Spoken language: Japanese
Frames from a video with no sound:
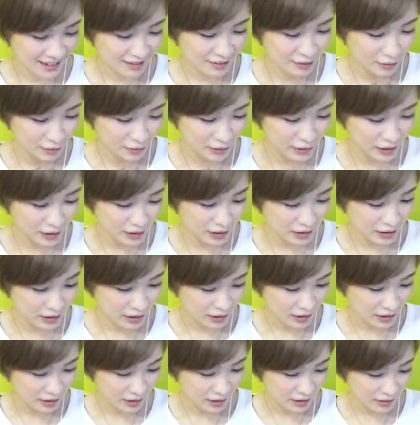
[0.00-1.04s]
お、いいじゃん、いいじゃん、いいじゃん。
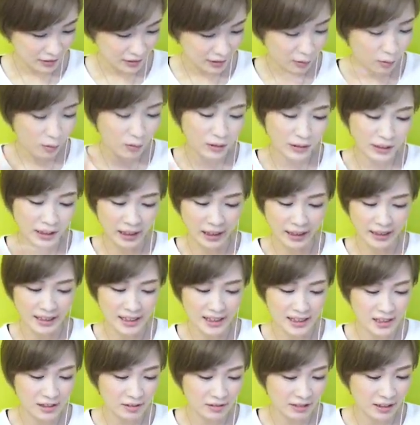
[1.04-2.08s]
で、ここで
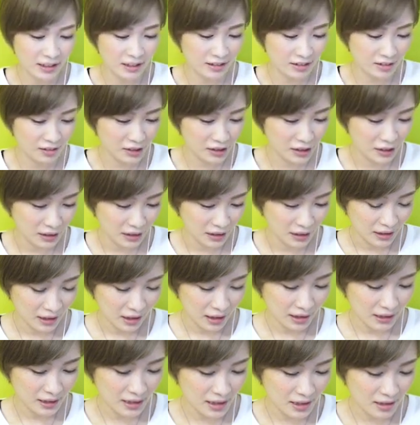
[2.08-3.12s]
虹色になると、
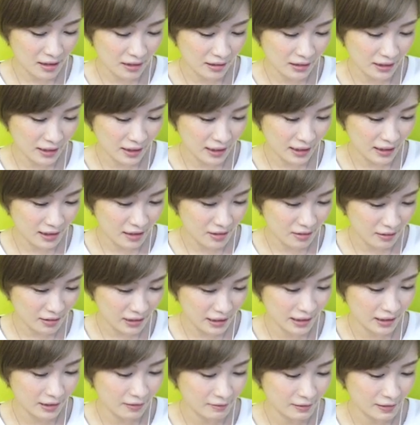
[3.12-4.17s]
短くて、
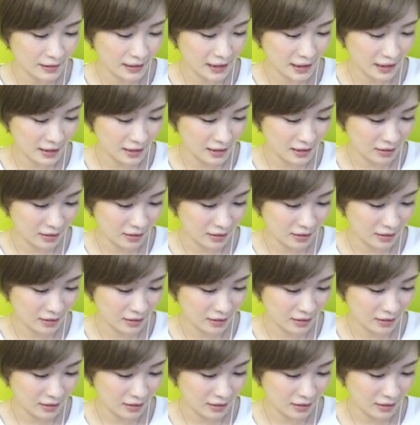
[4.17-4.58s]
イゾルテかわいいね、